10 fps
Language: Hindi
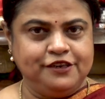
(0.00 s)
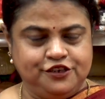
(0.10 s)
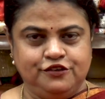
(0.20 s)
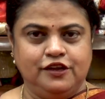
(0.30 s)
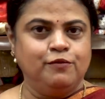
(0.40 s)

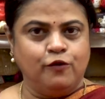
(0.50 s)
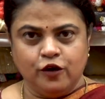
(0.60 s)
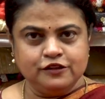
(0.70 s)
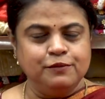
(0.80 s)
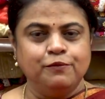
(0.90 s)
मटेरियल
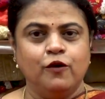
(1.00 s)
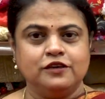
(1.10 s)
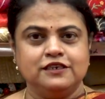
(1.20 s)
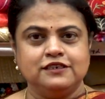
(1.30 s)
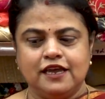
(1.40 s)
बहुत
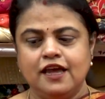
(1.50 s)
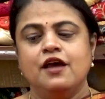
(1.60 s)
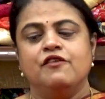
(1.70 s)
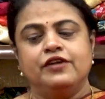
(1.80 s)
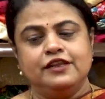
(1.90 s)
इंपॉर्टेंट है
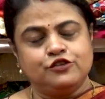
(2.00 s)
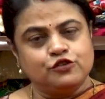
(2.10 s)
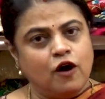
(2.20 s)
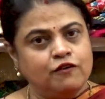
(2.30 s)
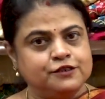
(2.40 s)
वेरी
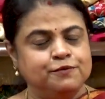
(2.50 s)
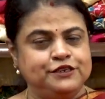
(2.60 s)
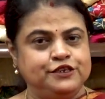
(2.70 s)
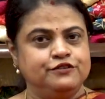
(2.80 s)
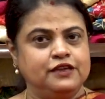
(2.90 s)
सॉफ्ट
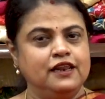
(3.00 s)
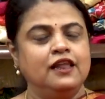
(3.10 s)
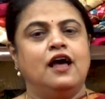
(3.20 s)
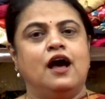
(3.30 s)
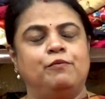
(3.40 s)
मटेरियल
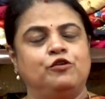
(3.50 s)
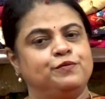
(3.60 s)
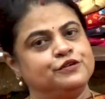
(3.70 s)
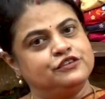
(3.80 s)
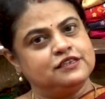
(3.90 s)
आप लोग
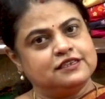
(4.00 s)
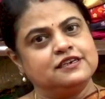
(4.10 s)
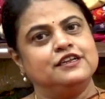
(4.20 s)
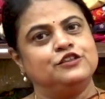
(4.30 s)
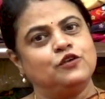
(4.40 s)
परचेस
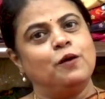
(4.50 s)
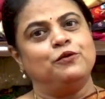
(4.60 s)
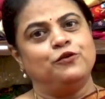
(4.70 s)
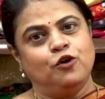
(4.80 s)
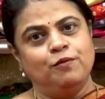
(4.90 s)
करें तो
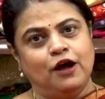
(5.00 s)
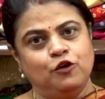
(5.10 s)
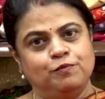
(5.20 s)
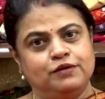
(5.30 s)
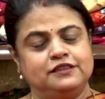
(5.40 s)
आप लोग को
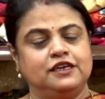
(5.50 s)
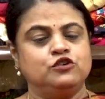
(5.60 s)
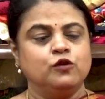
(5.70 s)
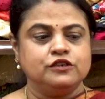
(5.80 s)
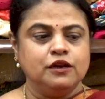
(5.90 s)
मालूम पड़ता है
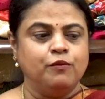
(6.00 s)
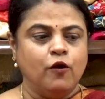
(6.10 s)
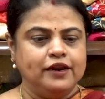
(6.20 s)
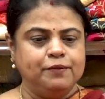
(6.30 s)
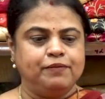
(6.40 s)
टोटल
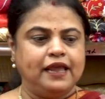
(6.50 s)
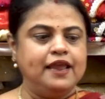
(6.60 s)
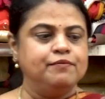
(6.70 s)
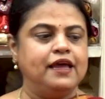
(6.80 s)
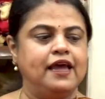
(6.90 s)
बॉडी
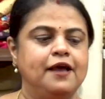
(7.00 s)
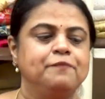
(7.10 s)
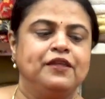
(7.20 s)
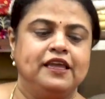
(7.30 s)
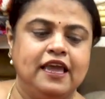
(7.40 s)
प्लेन में है
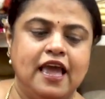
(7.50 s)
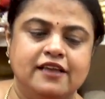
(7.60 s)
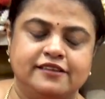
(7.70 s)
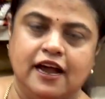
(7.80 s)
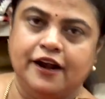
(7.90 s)
ये
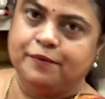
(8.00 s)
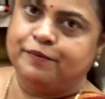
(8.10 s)
है साड़ी